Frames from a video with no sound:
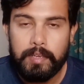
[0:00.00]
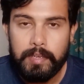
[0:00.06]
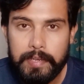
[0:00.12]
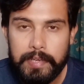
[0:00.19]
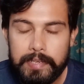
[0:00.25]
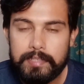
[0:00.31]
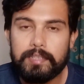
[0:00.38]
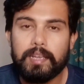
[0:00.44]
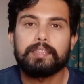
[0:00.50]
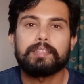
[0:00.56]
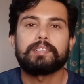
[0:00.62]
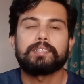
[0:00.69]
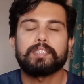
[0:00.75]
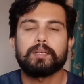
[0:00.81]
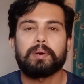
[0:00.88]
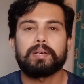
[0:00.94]
एक जाति
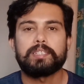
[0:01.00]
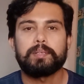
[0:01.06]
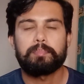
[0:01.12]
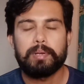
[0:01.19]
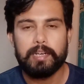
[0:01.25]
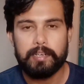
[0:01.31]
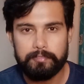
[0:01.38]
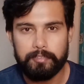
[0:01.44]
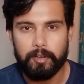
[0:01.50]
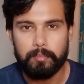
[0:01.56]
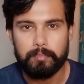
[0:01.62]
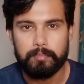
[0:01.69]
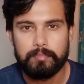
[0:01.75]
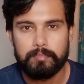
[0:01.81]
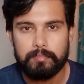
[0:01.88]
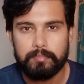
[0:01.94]
समाजी प्लेटफॉर्म
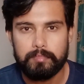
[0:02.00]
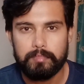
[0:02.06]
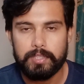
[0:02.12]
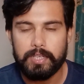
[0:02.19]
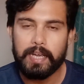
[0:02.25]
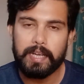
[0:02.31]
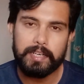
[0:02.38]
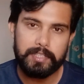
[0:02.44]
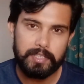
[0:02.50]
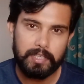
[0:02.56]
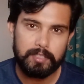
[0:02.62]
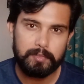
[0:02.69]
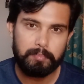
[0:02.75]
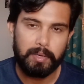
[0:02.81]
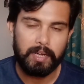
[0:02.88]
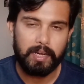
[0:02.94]
जहां एक
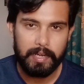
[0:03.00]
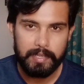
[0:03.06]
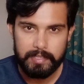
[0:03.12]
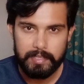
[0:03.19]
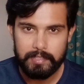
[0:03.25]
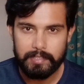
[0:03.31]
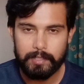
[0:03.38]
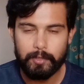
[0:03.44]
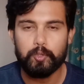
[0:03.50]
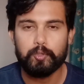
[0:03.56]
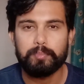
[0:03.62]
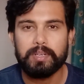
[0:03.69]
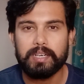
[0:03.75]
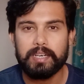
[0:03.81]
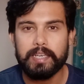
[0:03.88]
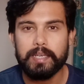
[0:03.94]
शख्स बाकायदगी से
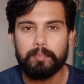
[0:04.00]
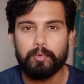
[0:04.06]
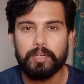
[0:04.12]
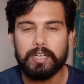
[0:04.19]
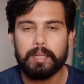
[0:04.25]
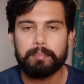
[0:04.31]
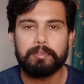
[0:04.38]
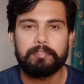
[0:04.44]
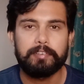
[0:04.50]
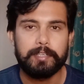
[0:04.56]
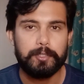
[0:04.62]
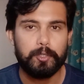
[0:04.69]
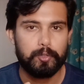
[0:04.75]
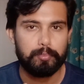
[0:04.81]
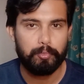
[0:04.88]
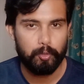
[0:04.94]
रोजमर्रा की बुनियाद पर
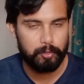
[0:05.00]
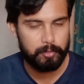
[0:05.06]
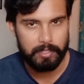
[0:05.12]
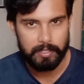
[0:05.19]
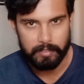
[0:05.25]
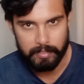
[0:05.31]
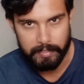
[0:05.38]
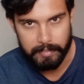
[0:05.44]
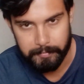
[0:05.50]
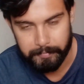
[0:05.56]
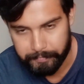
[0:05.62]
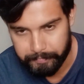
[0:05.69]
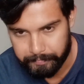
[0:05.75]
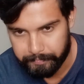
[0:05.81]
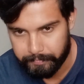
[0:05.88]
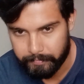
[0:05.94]
वीडियोस पोस्ट करता है
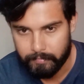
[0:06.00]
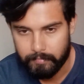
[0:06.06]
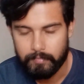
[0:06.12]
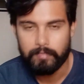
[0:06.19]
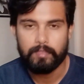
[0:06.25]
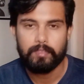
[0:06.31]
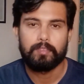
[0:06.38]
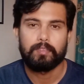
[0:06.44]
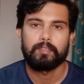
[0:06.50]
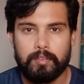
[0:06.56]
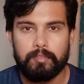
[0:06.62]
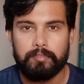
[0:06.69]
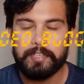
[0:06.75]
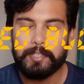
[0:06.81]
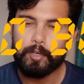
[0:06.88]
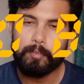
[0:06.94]

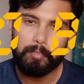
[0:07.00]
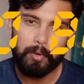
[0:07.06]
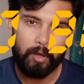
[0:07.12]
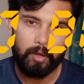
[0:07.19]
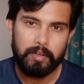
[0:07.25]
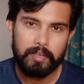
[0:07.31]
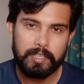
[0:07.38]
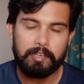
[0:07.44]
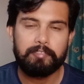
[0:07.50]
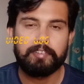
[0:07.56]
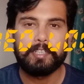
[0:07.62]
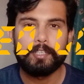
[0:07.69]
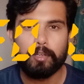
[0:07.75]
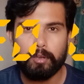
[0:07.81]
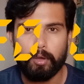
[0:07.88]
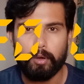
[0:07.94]
वीडियो ब्लॉग या
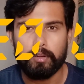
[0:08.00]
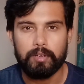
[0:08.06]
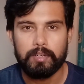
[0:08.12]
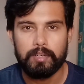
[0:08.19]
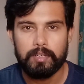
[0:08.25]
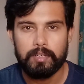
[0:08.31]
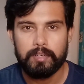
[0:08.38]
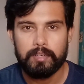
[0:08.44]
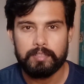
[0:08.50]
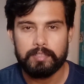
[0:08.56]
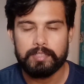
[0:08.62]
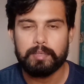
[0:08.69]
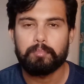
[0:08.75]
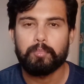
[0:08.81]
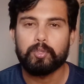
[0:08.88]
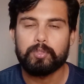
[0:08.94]
वीडियो लॉग
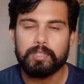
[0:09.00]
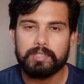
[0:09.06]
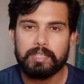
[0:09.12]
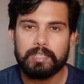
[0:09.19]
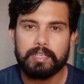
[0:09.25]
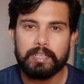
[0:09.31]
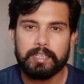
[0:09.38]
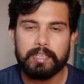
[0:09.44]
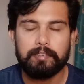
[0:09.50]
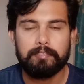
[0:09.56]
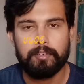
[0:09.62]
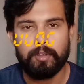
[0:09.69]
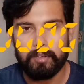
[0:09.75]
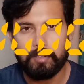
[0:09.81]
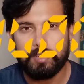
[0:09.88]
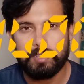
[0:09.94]
जिसे मुख्तसर करके
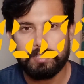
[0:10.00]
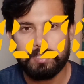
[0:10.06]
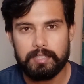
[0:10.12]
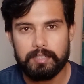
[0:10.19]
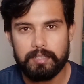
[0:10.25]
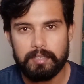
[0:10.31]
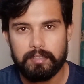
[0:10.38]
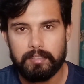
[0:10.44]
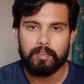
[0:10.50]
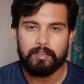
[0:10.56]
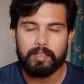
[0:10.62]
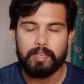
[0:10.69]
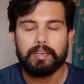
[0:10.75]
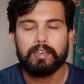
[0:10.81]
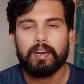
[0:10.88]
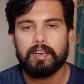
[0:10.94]
ब्लॉग कहा जाता है
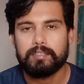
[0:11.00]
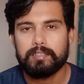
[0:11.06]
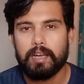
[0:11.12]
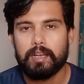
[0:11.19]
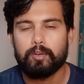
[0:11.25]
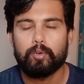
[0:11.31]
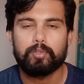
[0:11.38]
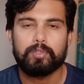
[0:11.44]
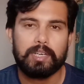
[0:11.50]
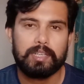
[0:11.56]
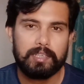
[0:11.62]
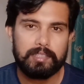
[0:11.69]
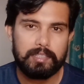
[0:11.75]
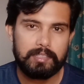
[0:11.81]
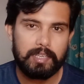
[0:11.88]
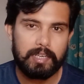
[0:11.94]
ये एक आसान और सादा
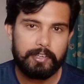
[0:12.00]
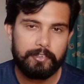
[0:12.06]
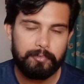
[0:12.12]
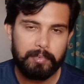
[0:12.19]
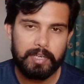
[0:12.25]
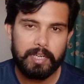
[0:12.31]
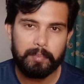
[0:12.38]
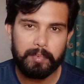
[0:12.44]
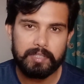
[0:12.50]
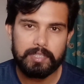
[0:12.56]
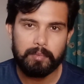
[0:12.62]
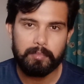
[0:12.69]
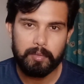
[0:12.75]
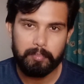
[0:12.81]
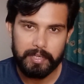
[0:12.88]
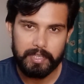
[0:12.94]
सी तारीफ मैंने आपके
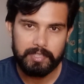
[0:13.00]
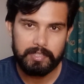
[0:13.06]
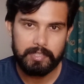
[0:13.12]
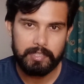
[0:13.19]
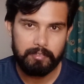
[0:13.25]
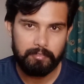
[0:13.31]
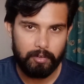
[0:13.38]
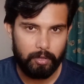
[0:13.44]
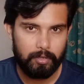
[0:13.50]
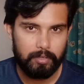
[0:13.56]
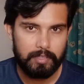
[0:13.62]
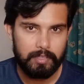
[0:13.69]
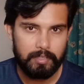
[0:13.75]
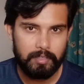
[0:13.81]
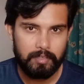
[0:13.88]
सामने पेश की है ब्लॉग की